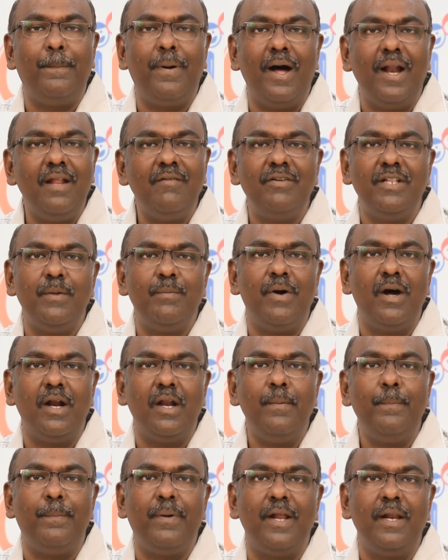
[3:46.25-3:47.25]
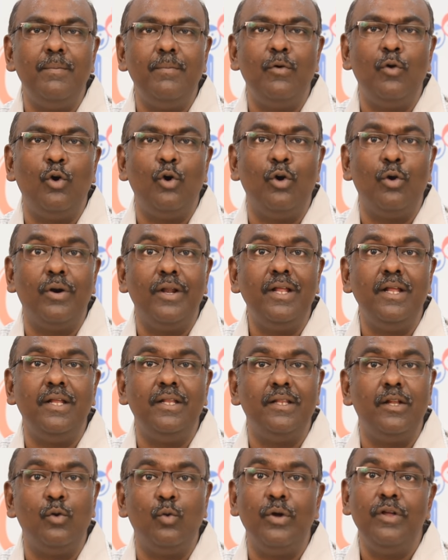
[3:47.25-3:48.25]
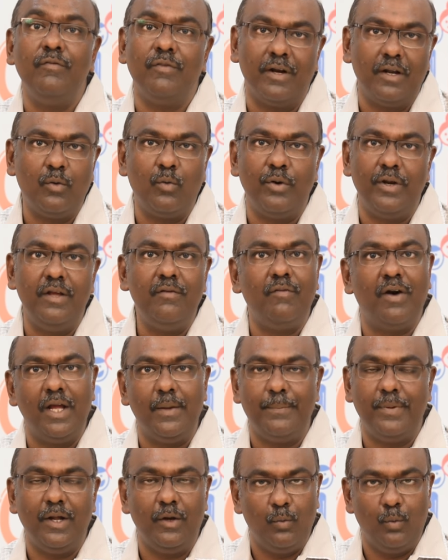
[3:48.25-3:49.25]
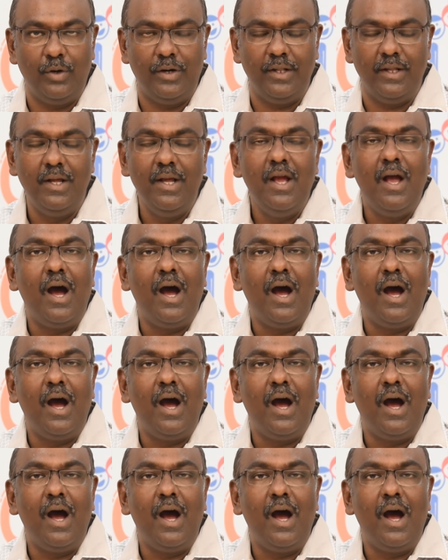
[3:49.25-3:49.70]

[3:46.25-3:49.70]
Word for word: பல விதமான பரிமுகங்களோட இந்த நோய் வரக்கூடிய வாய்ப்புகள் உண்டு